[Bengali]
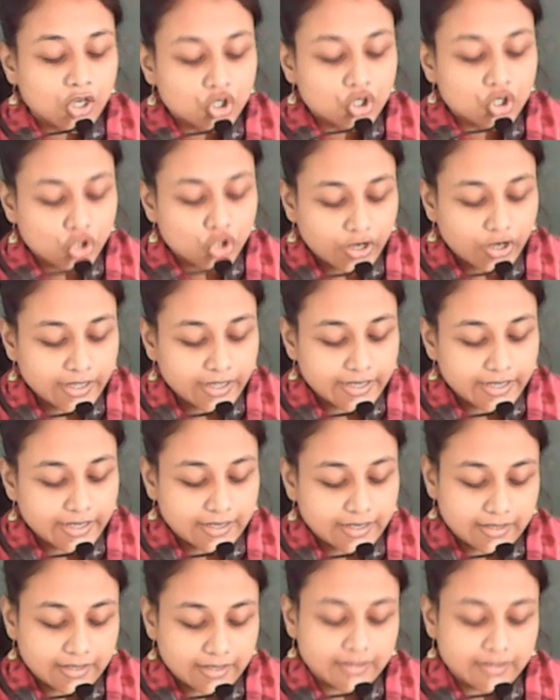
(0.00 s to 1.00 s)
থয়ে
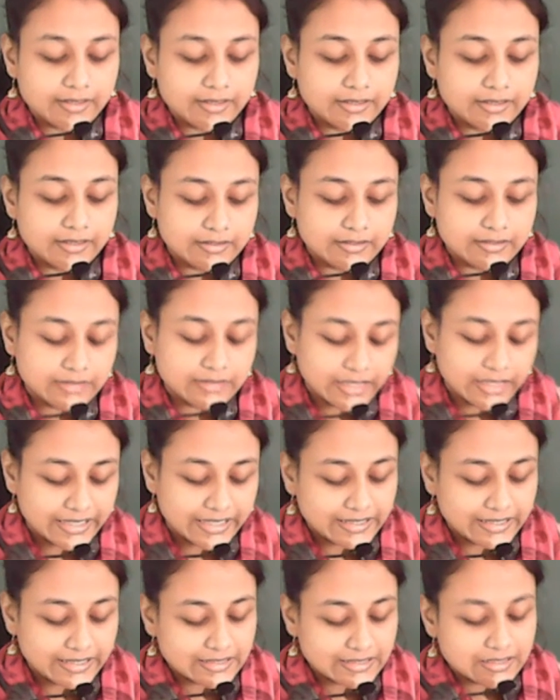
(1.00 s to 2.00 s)
একার ঠে
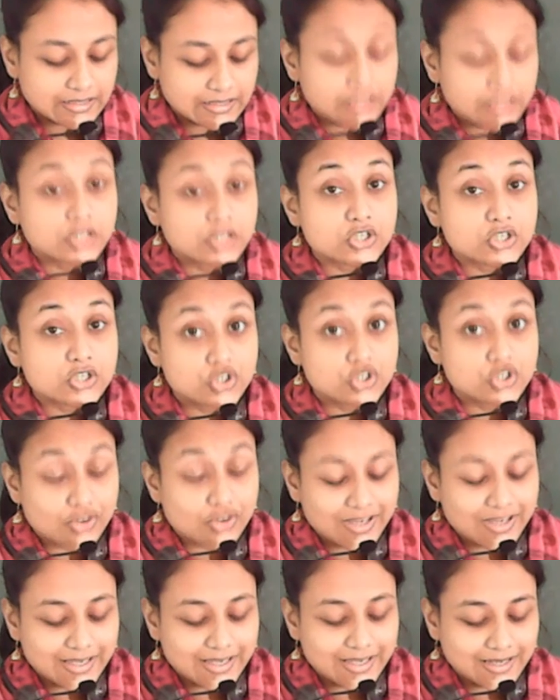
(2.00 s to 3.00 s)

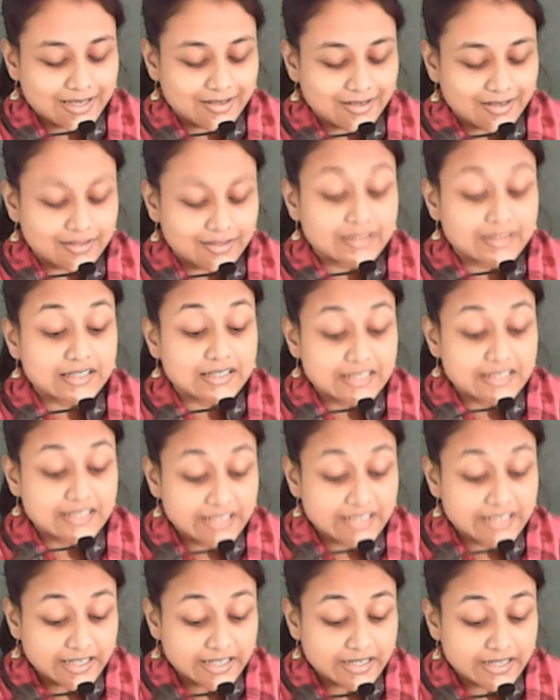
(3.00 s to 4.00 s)
ডয়ে একার
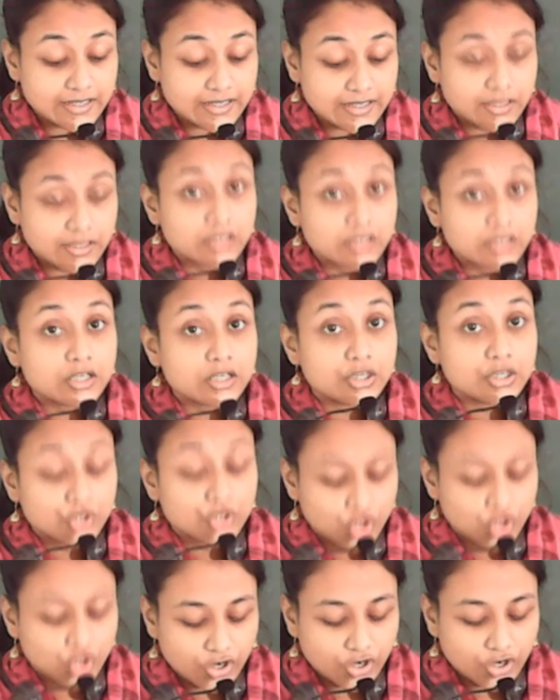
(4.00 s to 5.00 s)
ডে
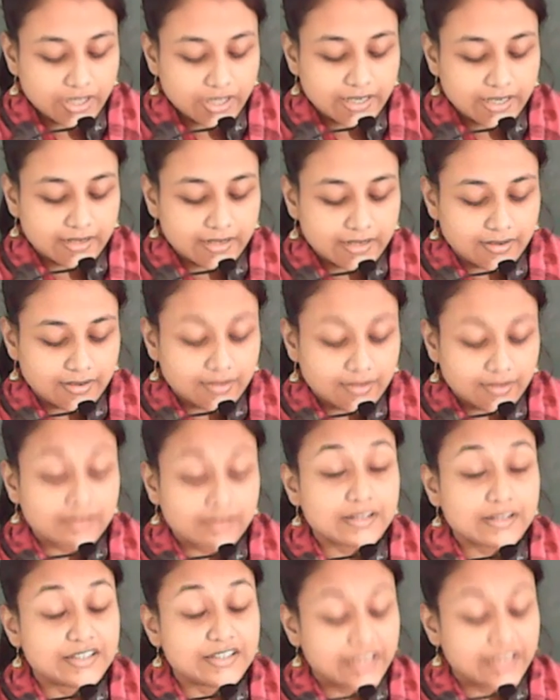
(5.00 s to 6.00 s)
ঢয়ে একার
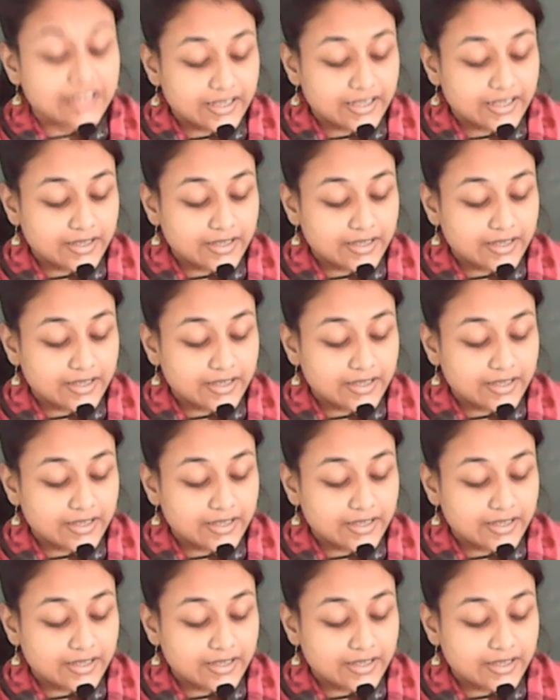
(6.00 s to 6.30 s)
ঢে